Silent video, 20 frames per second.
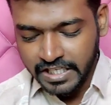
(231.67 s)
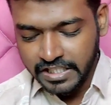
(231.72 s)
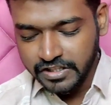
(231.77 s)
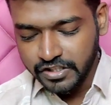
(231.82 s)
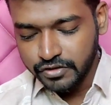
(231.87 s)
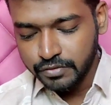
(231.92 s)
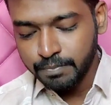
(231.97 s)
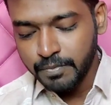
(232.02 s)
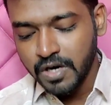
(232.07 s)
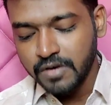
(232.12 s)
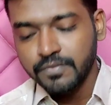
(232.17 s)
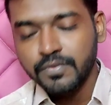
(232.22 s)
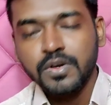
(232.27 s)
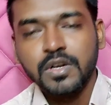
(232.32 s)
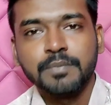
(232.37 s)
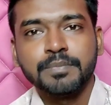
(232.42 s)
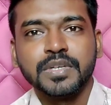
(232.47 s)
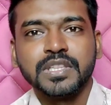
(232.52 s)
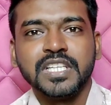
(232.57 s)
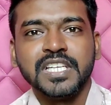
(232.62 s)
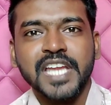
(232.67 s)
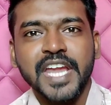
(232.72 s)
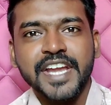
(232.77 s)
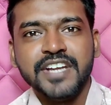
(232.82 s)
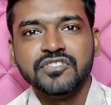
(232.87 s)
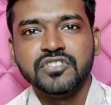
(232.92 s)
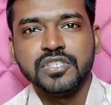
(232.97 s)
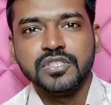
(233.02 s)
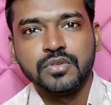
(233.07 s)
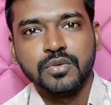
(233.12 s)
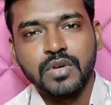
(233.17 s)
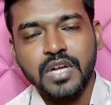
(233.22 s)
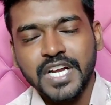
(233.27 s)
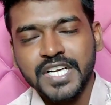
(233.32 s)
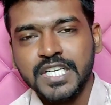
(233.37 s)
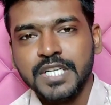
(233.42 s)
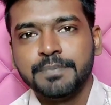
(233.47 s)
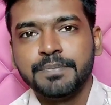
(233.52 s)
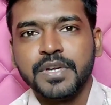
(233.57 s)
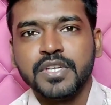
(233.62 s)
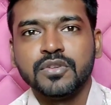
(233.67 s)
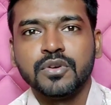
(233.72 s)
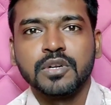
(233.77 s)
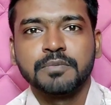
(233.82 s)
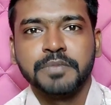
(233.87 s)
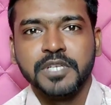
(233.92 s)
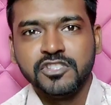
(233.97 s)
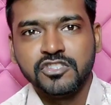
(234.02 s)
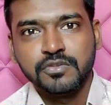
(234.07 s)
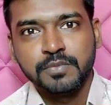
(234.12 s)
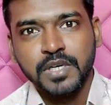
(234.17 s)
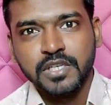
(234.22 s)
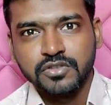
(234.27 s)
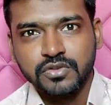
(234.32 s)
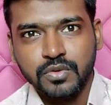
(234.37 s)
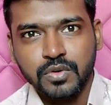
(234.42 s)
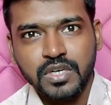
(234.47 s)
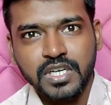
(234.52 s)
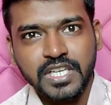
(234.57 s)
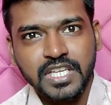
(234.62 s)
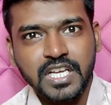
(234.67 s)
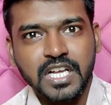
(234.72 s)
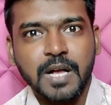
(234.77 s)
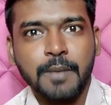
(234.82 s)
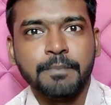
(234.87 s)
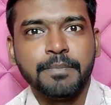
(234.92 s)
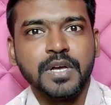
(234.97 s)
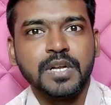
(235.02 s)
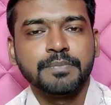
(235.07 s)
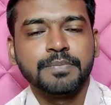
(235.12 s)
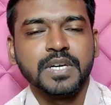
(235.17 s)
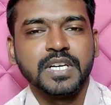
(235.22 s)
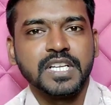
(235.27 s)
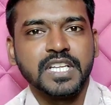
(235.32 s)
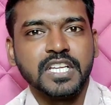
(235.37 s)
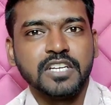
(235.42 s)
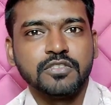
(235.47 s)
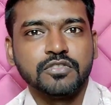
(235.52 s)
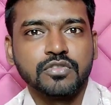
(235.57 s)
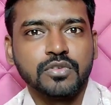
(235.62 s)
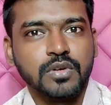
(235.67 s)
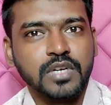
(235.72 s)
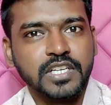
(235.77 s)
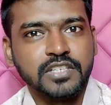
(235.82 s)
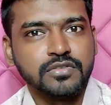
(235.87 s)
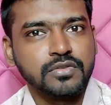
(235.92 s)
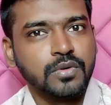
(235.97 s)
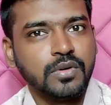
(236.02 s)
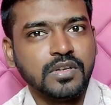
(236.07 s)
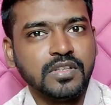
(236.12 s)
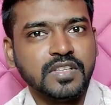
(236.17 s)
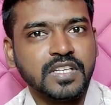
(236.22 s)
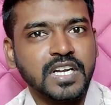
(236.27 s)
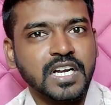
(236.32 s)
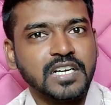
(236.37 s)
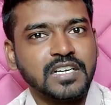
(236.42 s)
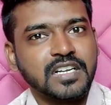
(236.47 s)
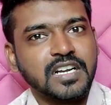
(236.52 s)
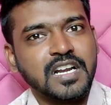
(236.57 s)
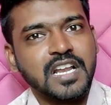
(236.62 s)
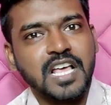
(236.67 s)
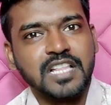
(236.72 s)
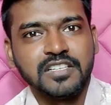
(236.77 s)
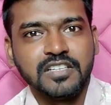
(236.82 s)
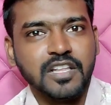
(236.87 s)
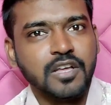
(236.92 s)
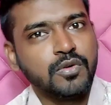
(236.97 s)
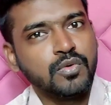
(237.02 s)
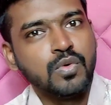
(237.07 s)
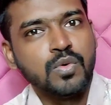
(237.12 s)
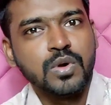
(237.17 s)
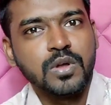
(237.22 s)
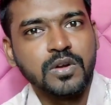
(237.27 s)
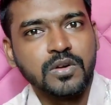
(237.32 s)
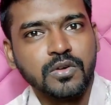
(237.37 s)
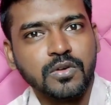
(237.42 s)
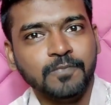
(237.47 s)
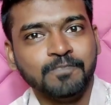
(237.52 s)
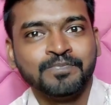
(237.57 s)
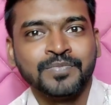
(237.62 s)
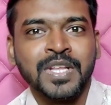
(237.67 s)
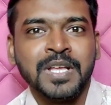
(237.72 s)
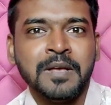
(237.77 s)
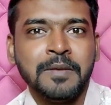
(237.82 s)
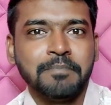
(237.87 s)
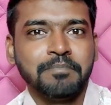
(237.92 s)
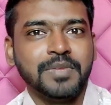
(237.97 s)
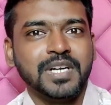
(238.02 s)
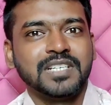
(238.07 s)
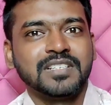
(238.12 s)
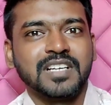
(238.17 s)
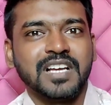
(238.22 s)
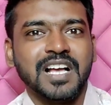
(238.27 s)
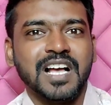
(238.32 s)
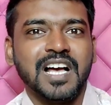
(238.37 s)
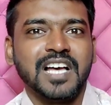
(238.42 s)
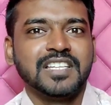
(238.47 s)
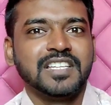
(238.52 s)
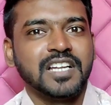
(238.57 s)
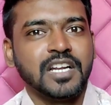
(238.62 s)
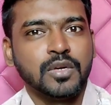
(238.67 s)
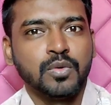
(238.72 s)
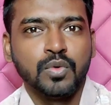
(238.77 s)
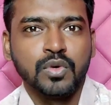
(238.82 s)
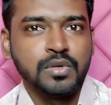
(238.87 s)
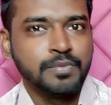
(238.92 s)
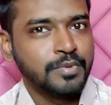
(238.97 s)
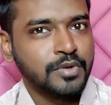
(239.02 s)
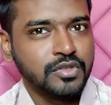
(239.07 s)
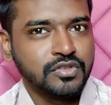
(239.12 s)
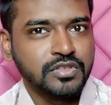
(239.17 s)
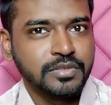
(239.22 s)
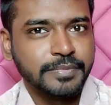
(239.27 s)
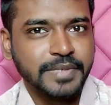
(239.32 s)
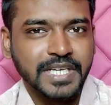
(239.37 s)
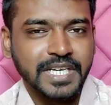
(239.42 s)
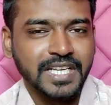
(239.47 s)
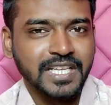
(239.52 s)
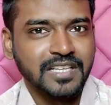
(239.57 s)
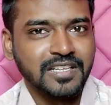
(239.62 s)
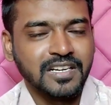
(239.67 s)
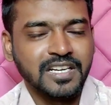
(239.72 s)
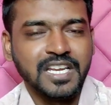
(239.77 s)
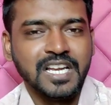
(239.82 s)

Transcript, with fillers: இந்த ஸ்மார்ட் ஃபோனில் பார்த்தீங்கன்னா எயிட் ஜென் வேரியன்ட் டூ கண்டிப்பாக இதோட பெஞ்ச் மார்க் ஸ்கோரை நீங்கள் கம்பேர் பண்ணுறீங்கன்னு வச்சுக்கோங்களேன் எஸ் டுவெண்ட்டி த்ரீ அல்ட்ராவில் அதுதான் கூட இருக்கும் பட் அதனால் ஒரு ப்ரோஜனமும் கிடையாது